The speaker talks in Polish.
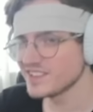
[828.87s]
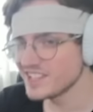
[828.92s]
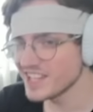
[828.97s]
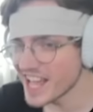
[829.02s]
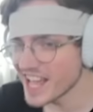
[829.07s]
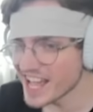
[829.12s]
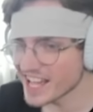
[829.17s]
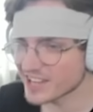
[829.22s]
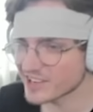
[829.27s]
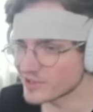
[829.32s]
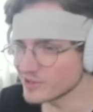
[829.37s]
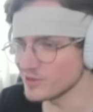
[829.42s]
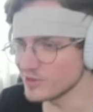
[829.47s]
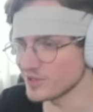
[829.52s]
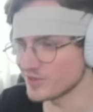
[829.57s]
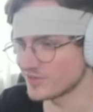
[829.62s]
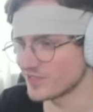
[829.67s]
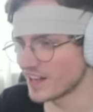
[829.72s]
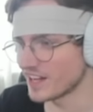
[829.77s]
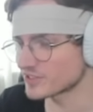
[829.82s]
Nie,
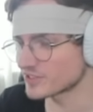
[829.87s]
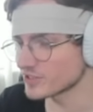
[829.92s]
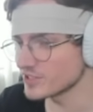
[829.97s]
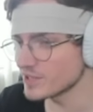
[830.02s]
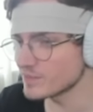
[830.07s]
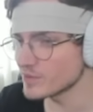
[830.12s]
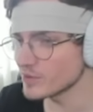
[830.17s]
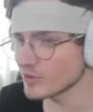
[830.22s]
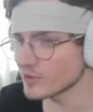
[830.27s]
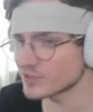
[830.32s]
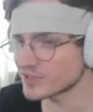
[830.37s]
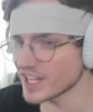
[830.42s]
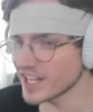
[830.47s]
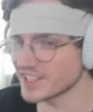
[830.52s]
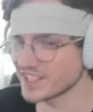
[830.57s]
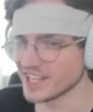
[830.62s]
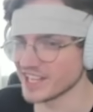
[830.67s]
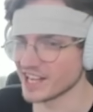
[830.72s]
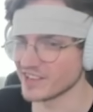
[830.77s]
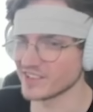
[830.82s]
a to nie było
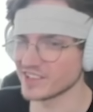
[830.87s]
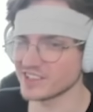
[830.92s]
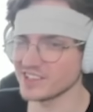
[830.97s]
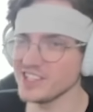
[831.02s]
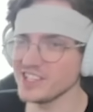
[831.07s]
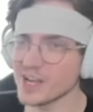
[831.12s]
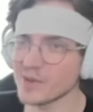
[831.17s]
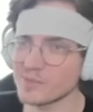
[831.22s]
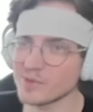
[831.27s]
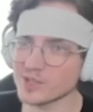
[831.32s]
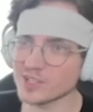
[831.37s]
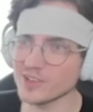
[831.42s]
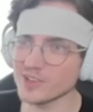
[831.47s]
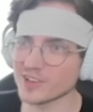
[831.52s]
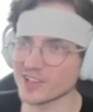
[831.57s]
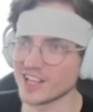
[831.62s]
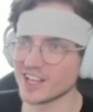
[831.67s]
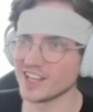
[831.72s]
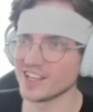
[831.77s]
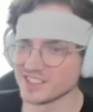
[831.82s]
wtedy nawet. Ja
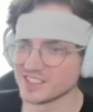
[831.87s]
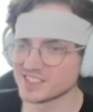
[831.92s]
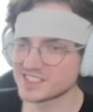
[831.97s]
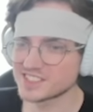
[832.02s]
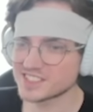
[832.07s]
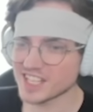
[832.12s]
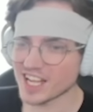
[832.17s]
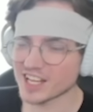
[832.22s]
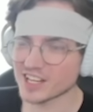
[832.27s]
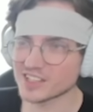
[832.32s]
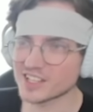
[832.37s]
Stary,